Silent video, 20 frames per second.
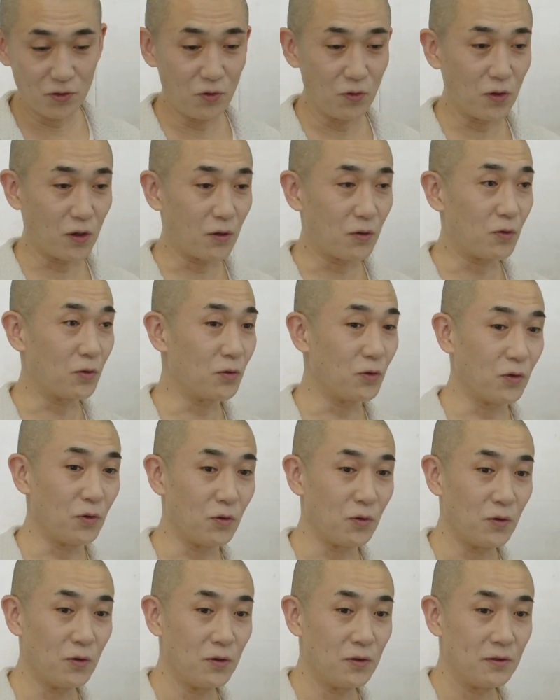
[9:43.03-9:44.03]
日はこ
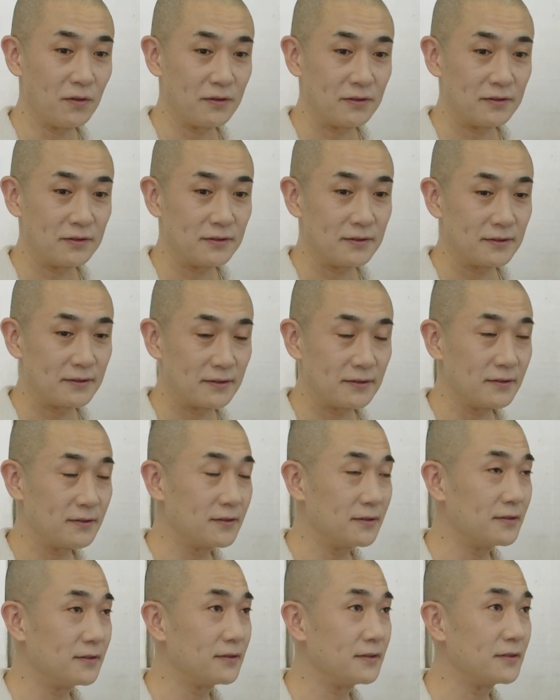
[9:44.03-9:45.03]
の
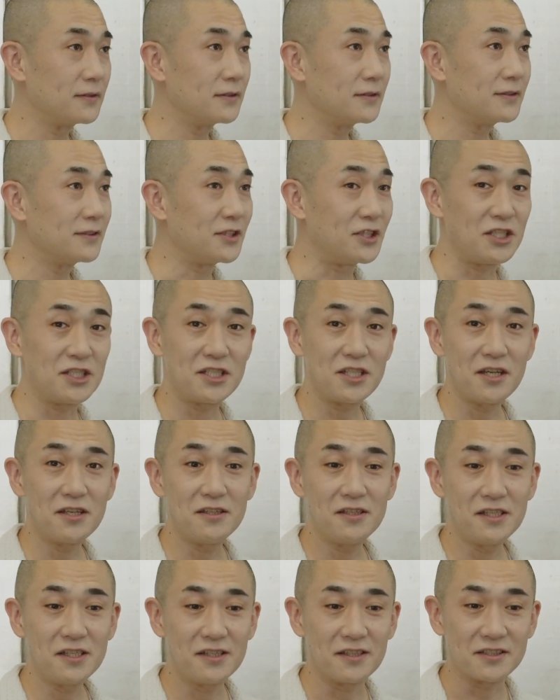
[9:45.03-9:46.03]
事
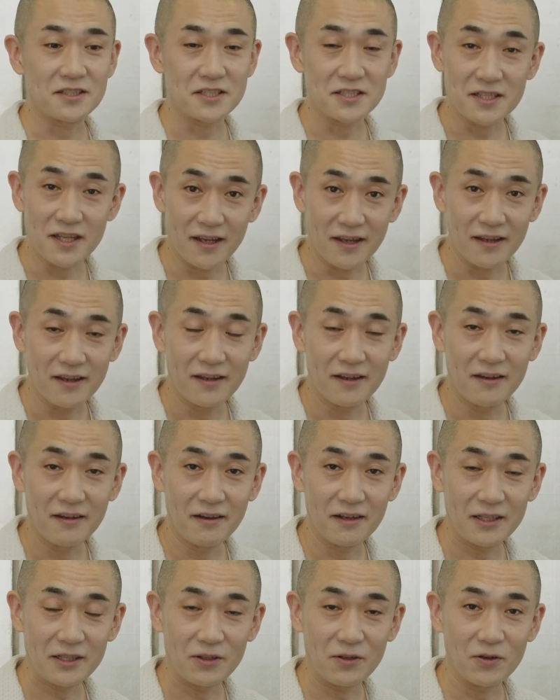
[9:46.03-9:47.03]
前にですね
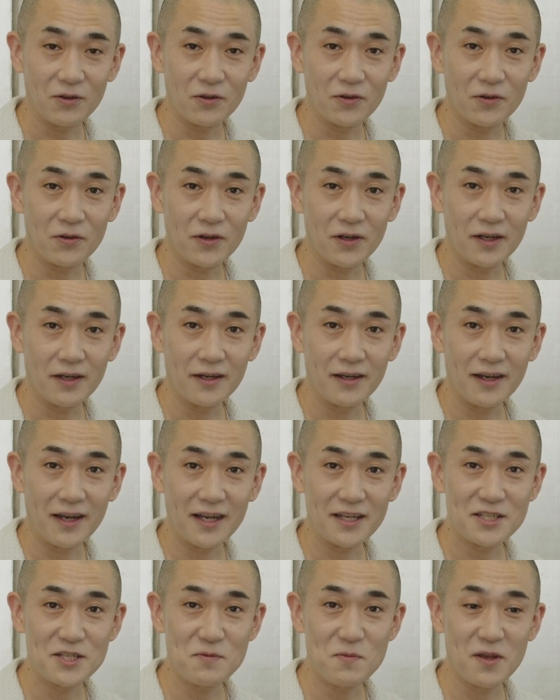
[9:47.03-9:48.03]

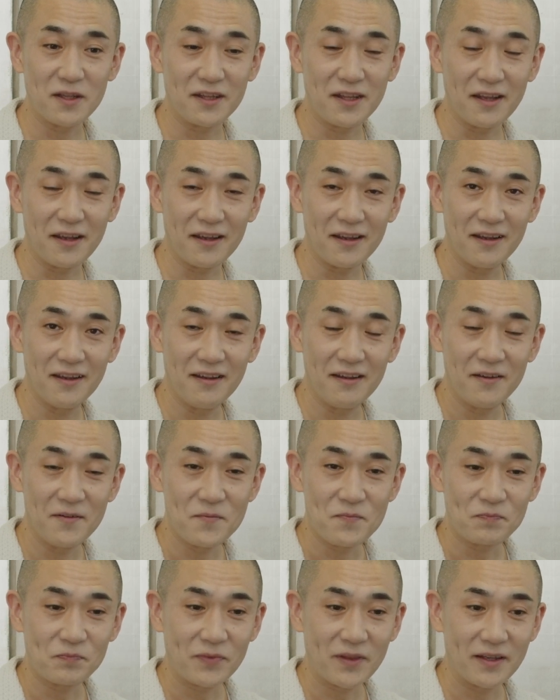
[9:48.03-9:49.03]
初めて。
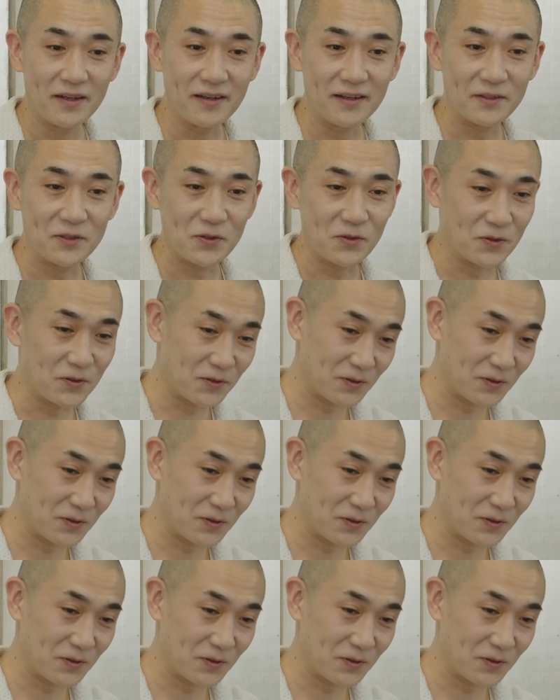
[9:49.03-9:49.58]
今